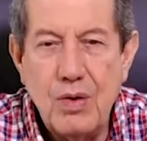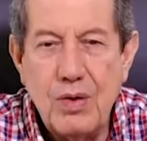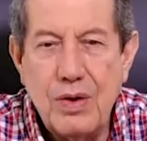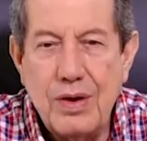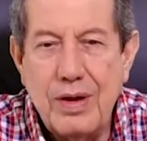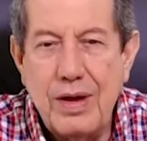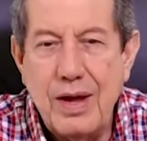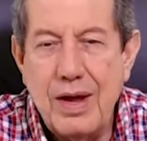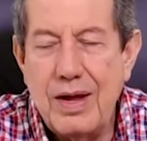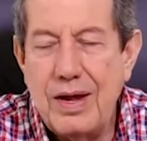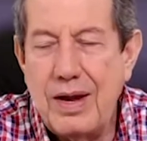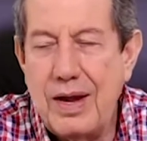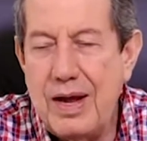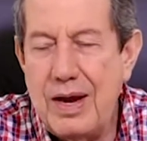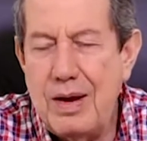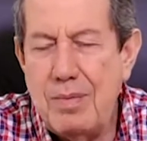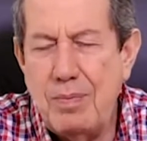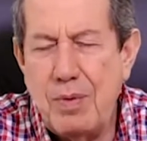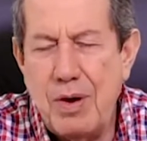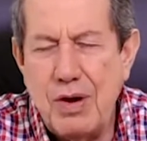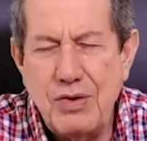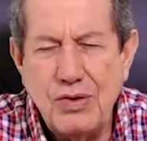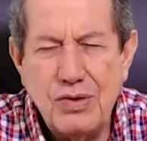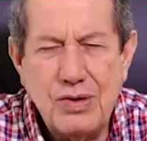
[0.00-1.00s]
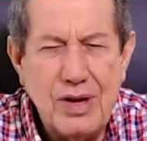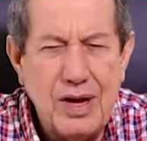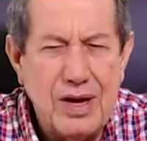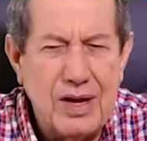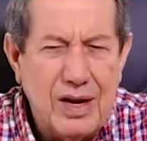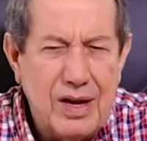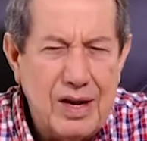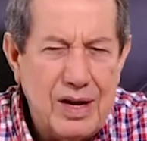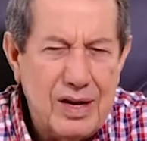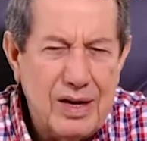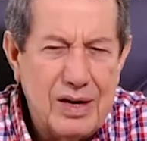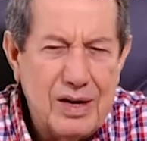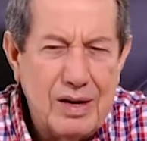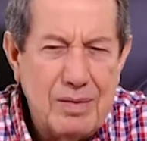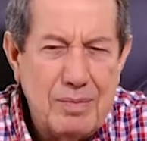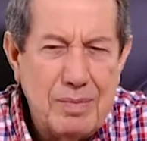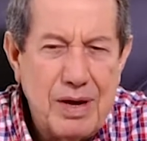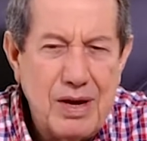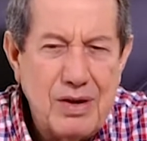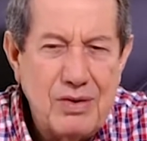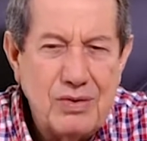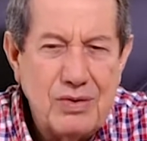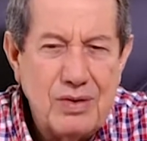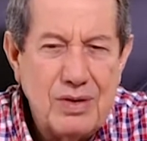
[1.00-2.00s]
o querer ele pode querer, né?
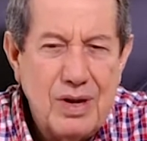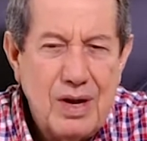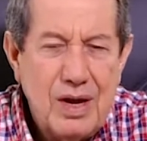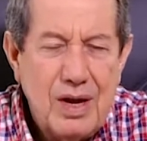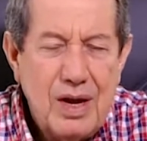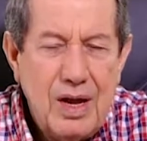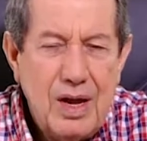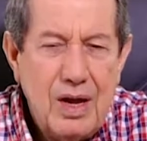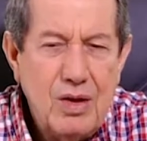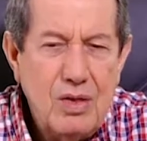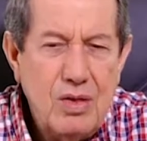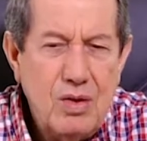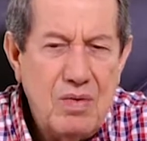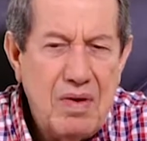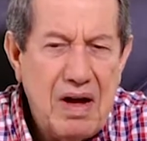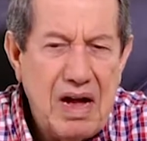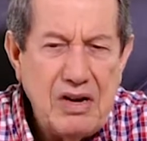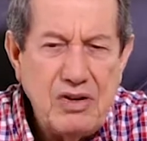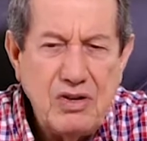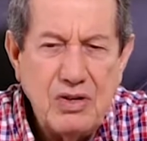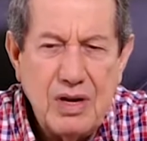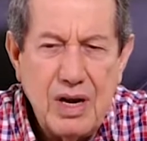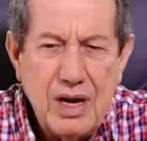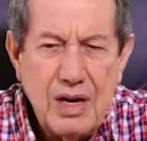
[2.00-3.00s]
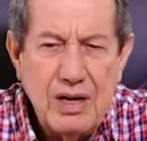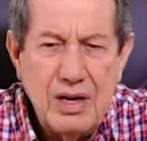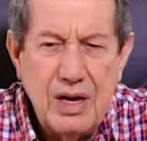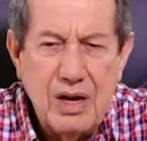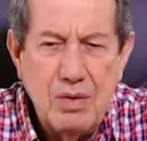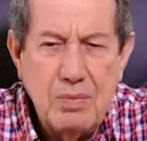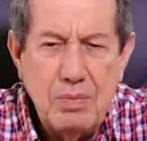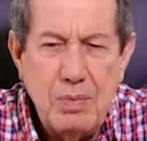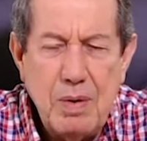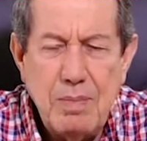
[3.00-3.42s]
mas eu não acho que é não.